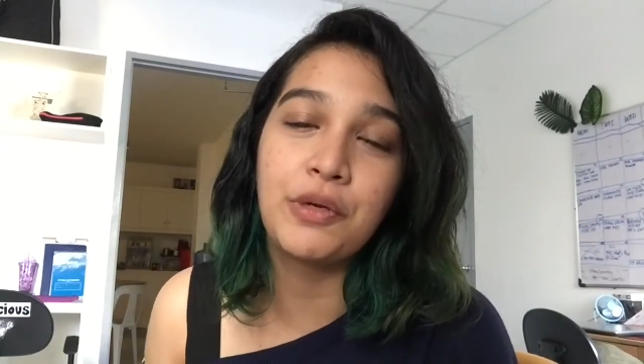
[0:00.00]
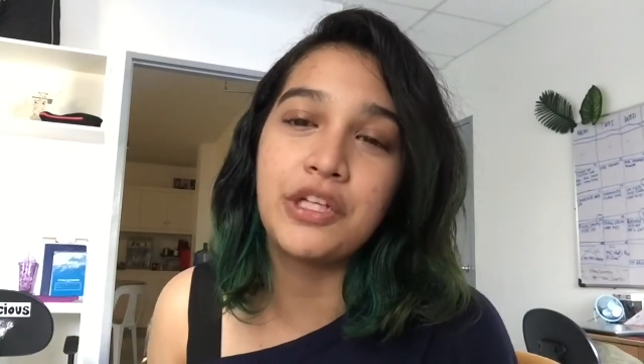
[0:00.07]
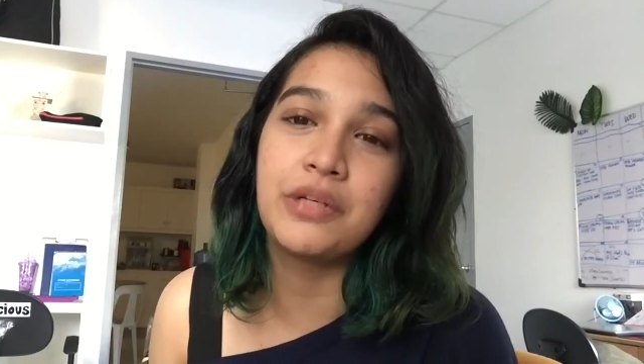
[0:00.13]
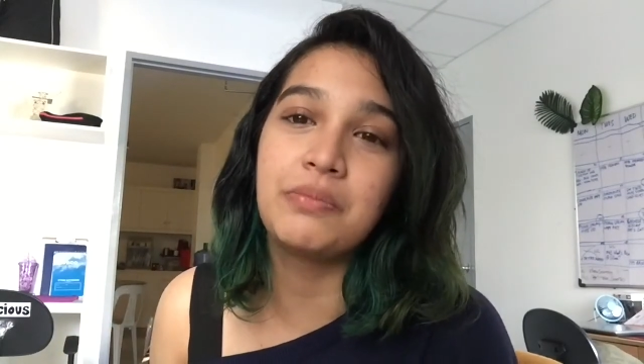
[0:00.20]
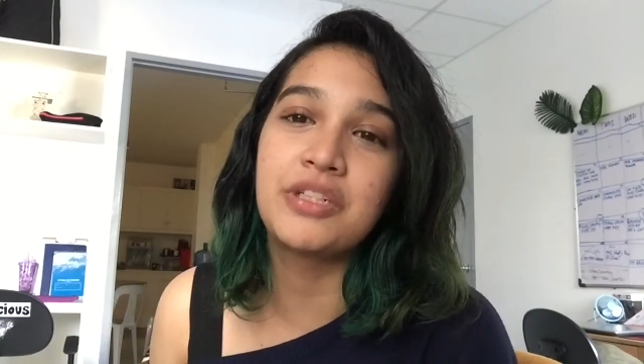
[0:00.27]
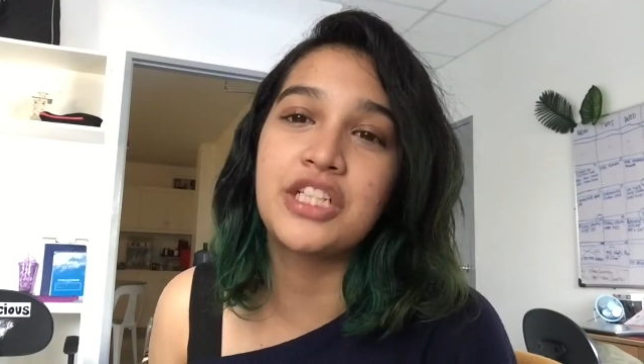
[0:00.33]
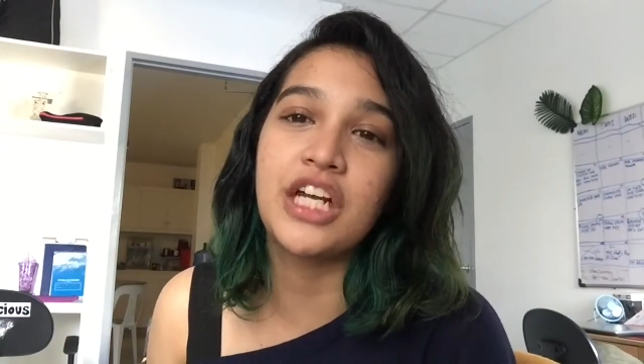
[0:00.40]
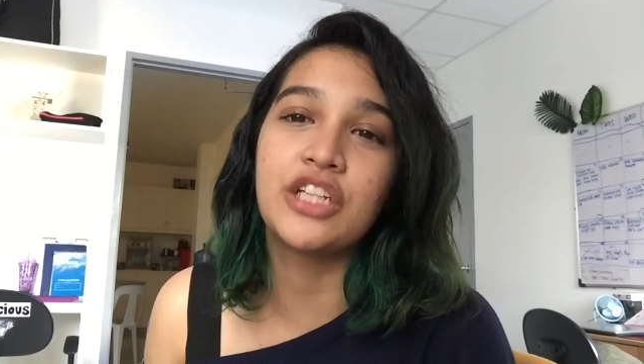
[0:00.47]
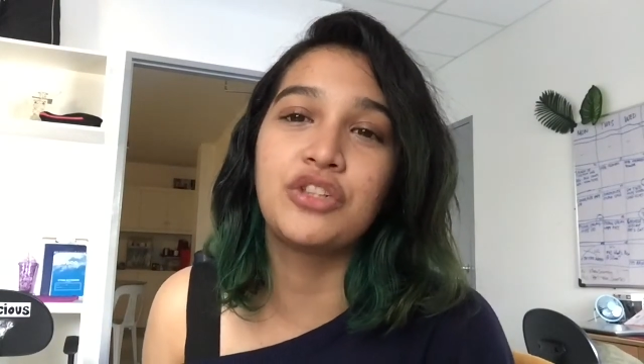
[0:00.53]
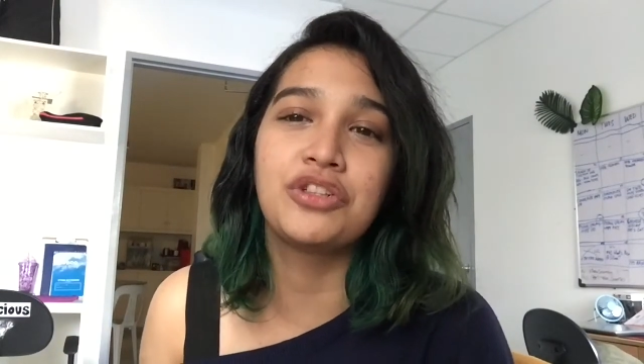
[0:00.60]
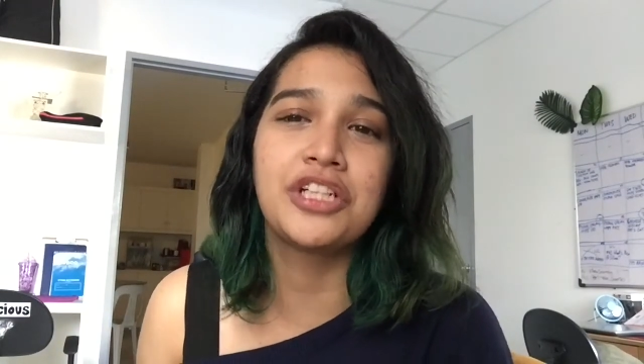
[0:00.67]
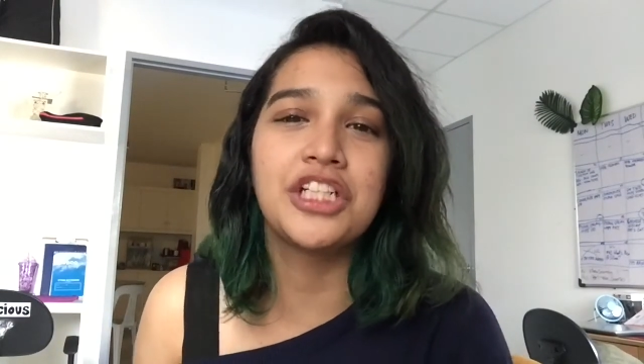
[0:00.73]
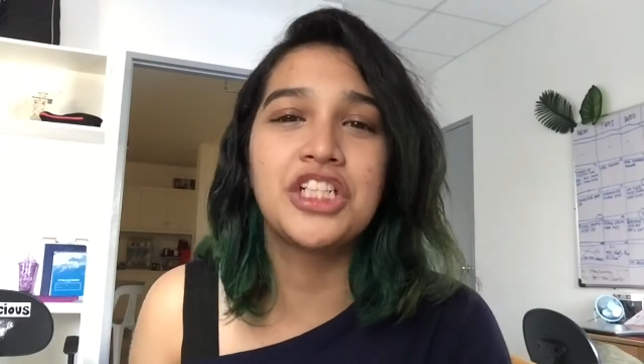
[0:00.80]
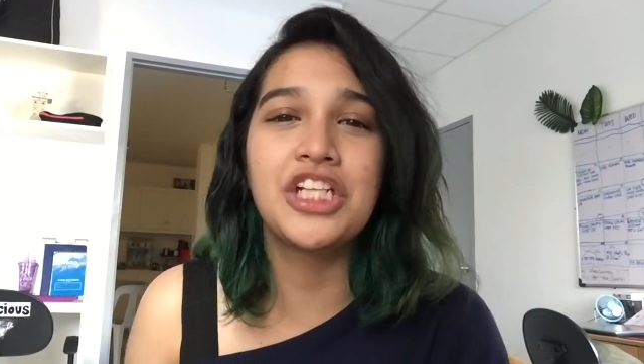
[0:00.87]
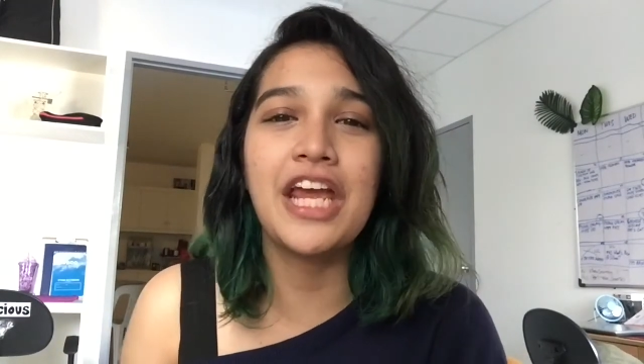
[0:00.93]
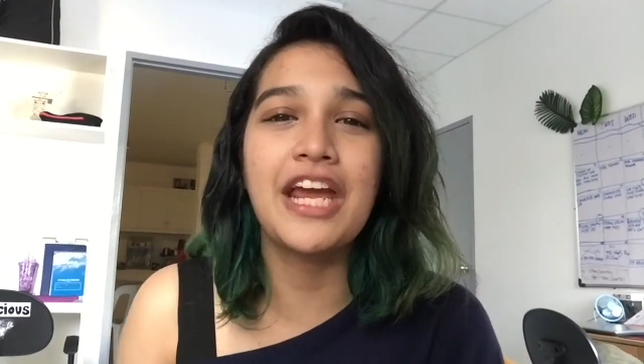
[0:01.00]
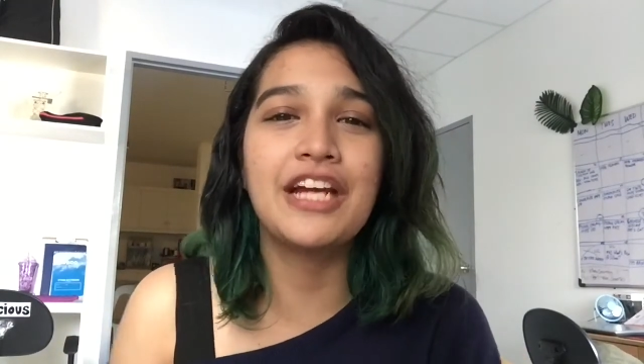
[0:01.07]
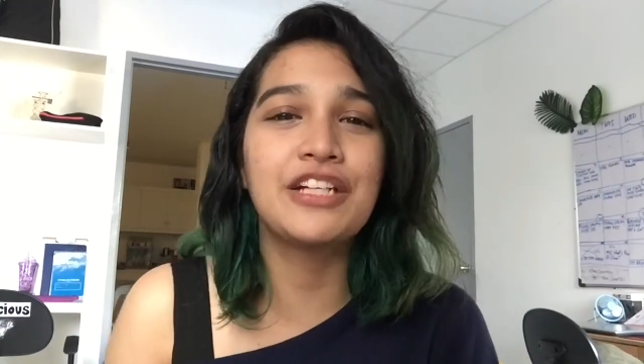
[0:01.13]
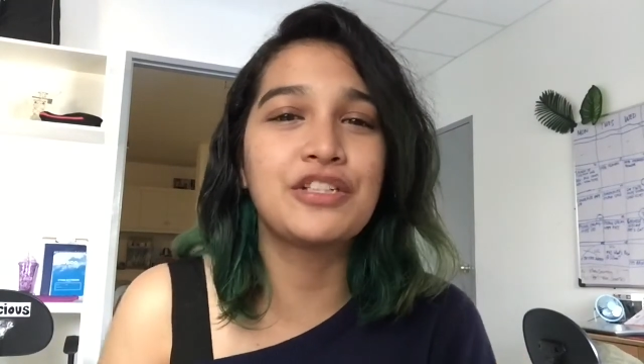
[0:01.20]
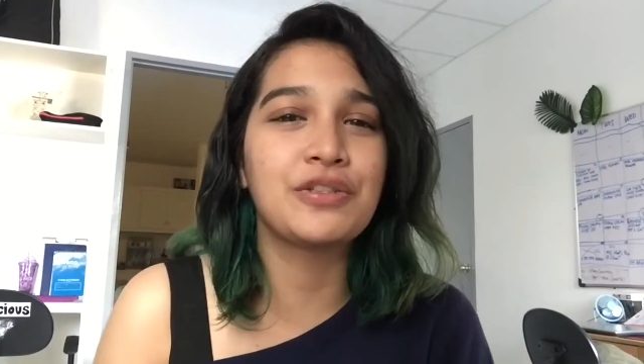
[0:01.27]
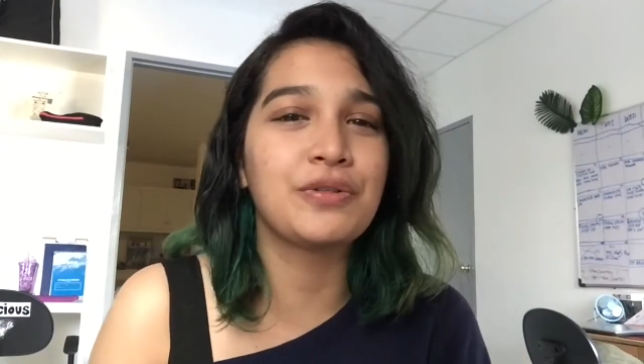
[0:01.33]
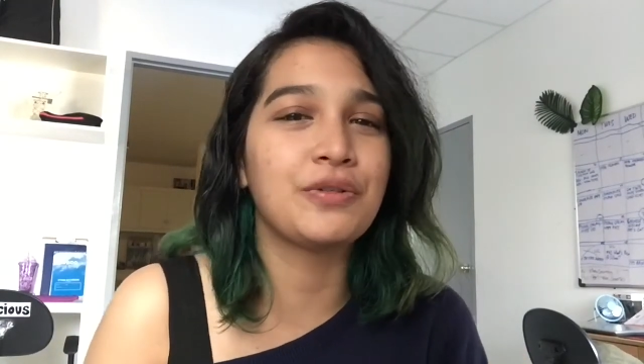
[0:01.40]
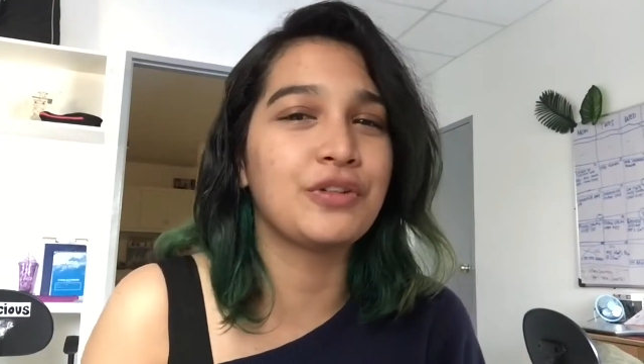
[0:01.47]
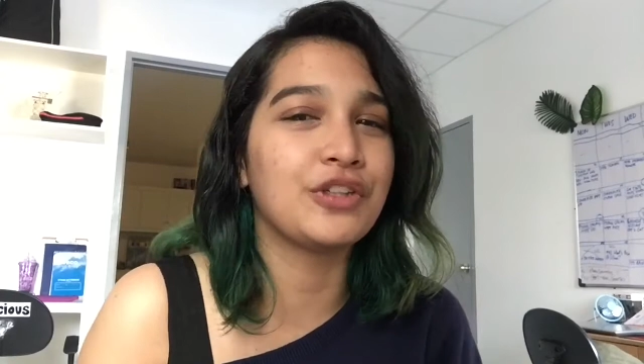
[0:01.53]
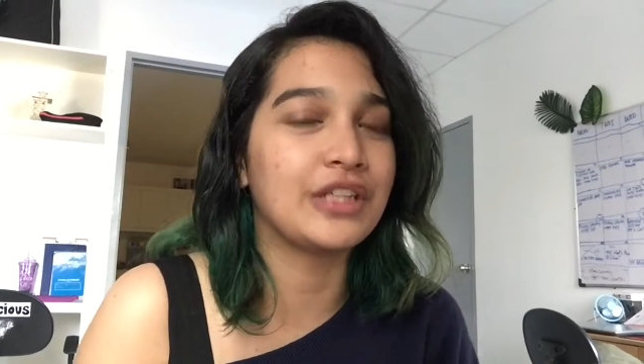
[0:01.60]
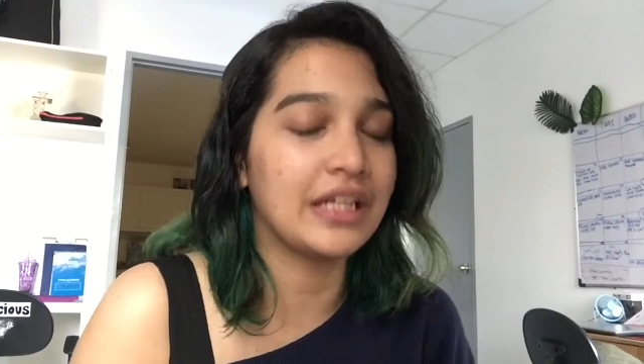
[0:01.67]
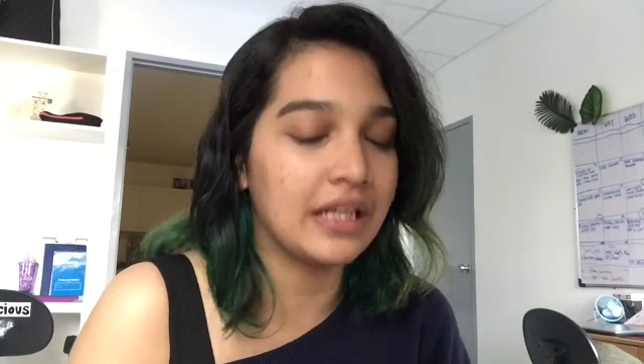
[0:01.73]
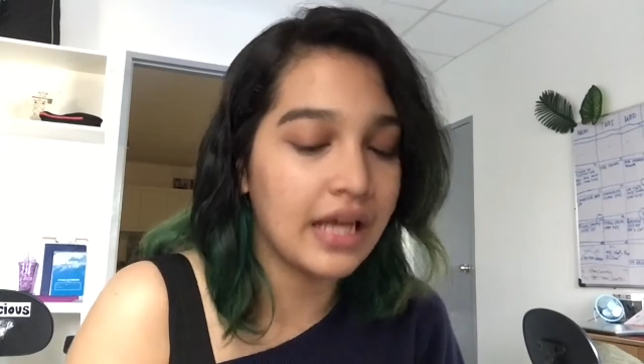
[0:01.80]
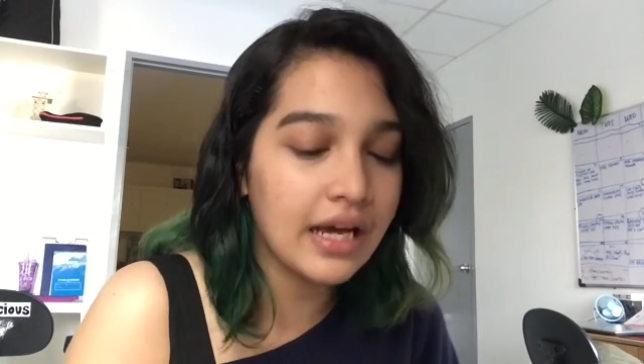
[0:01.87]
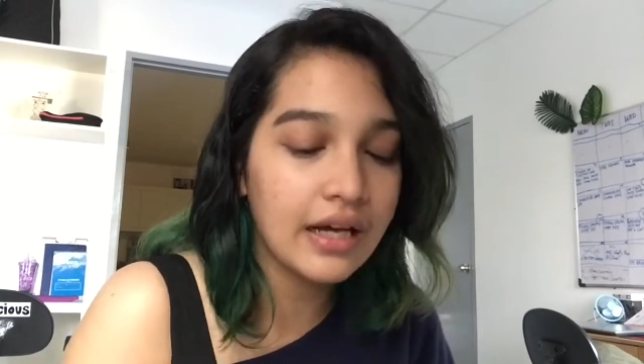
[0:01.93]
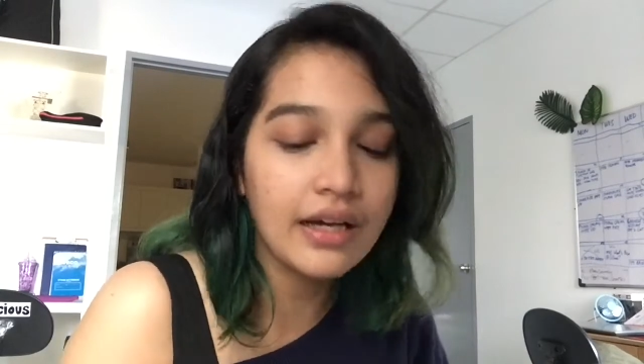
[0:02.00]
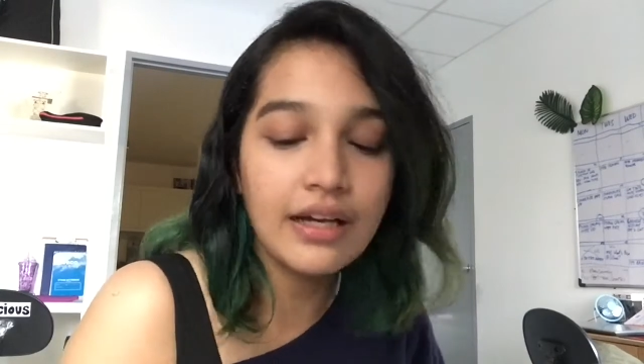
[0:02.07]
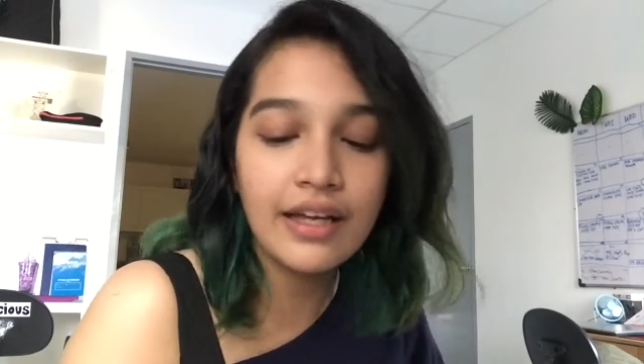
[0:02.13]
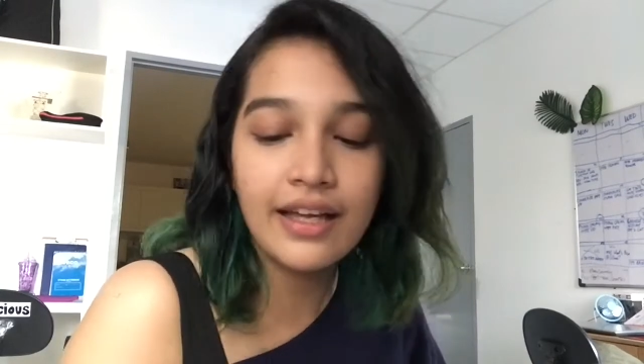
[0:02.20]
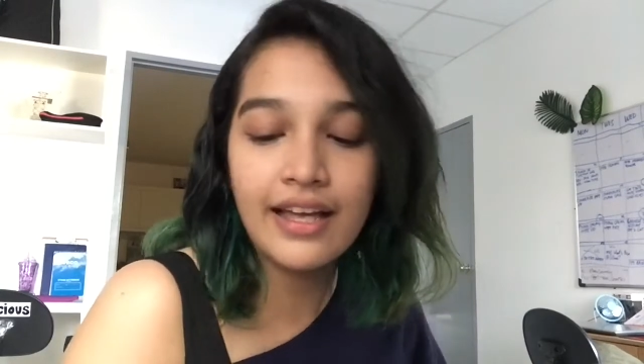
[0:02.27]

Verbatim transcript: pwede masyadong i-share so yun na lang.